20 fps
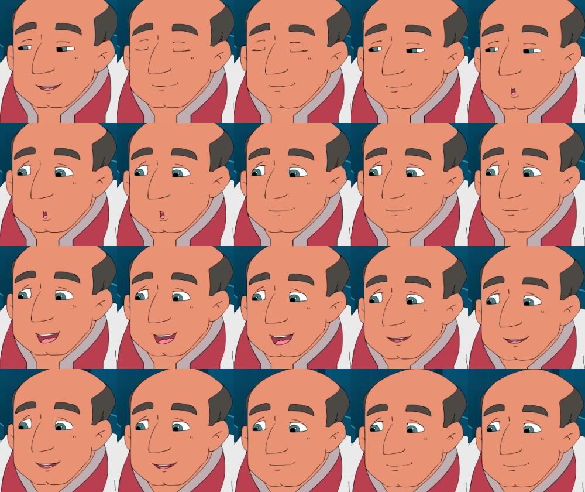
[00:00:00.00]
mỗi dịp Giáng
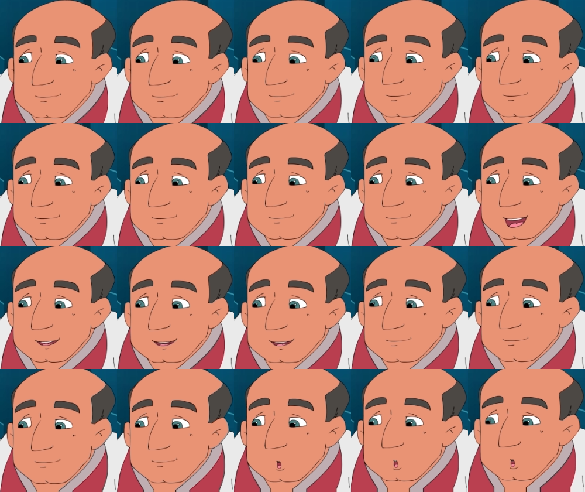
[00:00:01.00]
sinh, dù
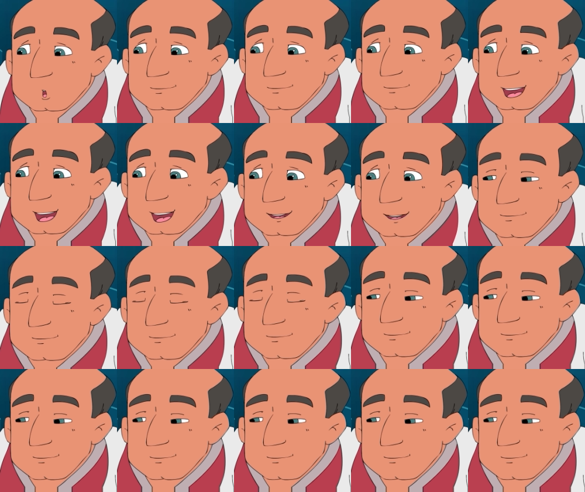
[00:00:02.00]
bận rộn đến đâu,